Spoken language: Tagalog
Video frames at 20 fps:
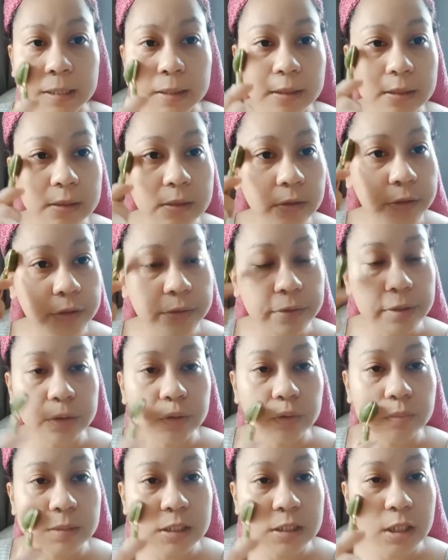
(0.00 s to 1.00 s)
this or you can
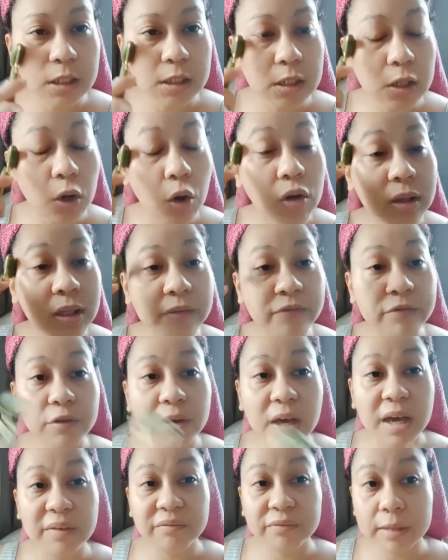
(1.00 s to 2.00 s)
do massage only if you
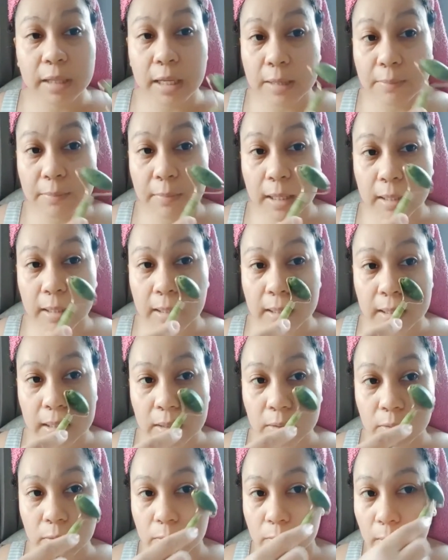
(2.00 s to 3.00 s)
have time. Like
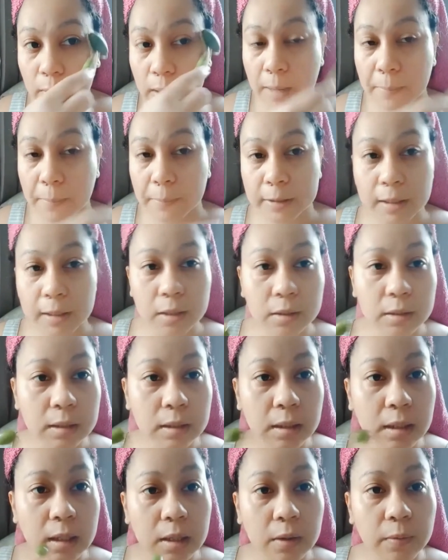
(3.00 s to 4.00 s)
ngayon, wala pa tayong
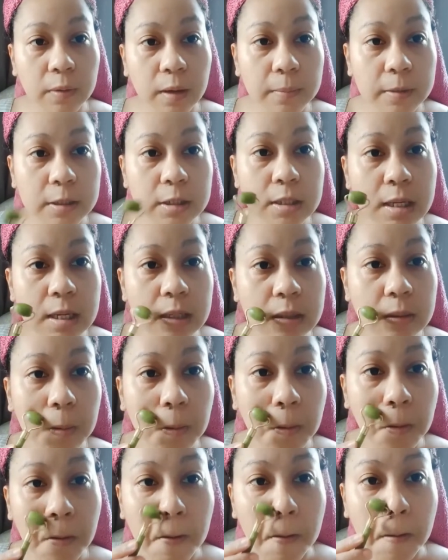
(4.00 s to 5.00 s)
ginagawa
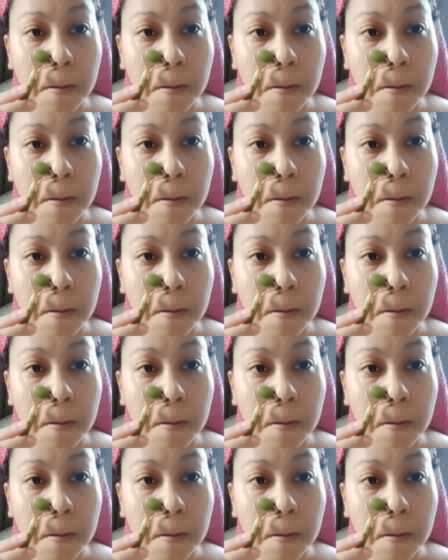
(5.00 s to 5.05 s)
masyado.